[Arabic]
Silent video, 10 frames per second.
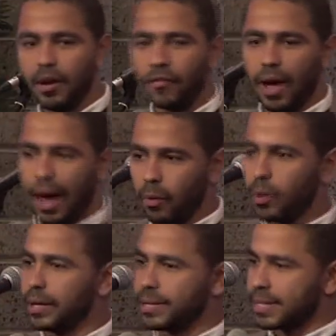في
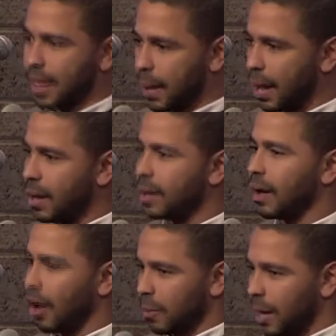اول 7 ل
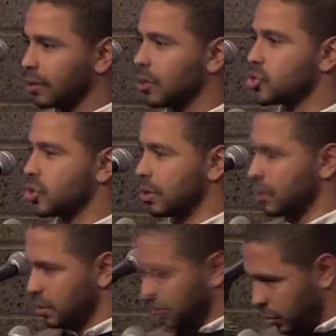14
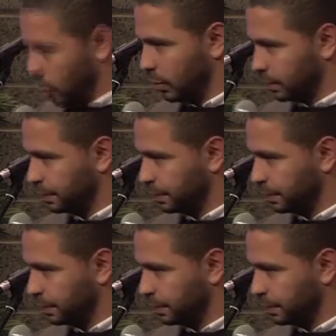يوم